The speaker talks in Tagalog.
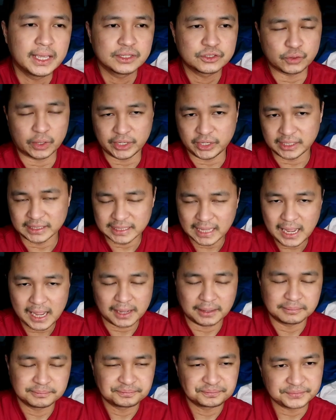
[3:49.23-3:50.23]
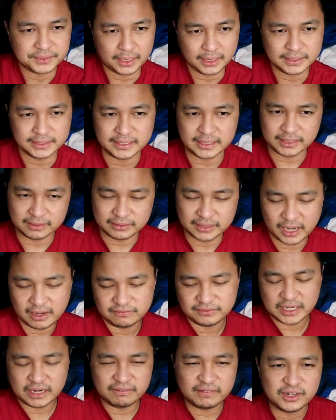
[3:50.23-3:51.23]
So ayun na, Hadi,
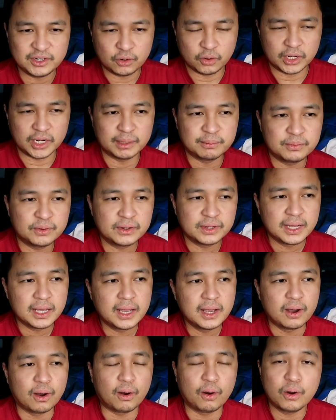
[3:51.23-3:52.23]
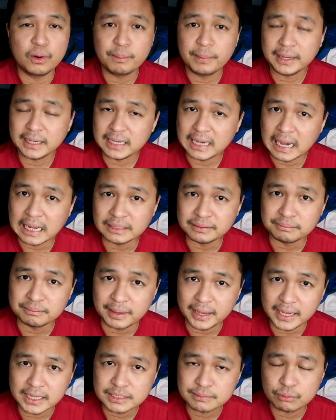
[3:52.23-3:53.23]
drive-drive ang lola mo. Oh my God,
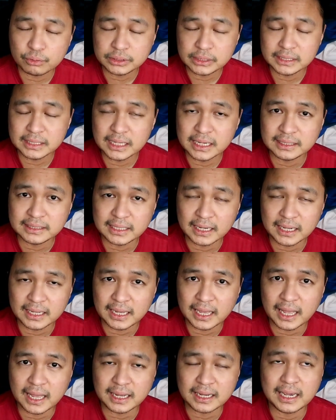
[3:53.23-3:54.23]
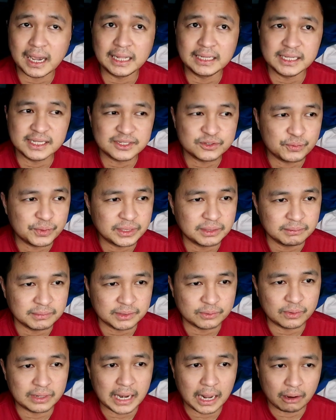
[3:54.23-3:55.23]
best. Buti na lang talaga. God is with
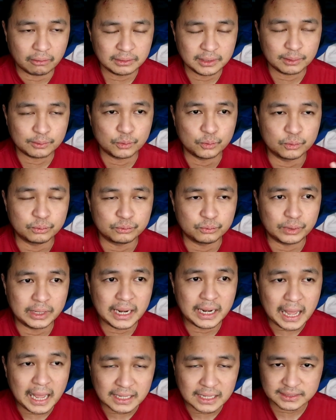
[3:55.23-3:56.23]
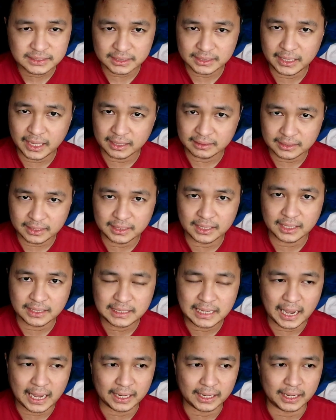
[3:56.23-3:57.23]
me. Wala akong, akong walang aksidente
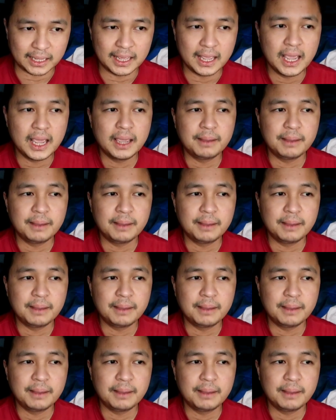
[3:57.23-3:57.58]
nangyari.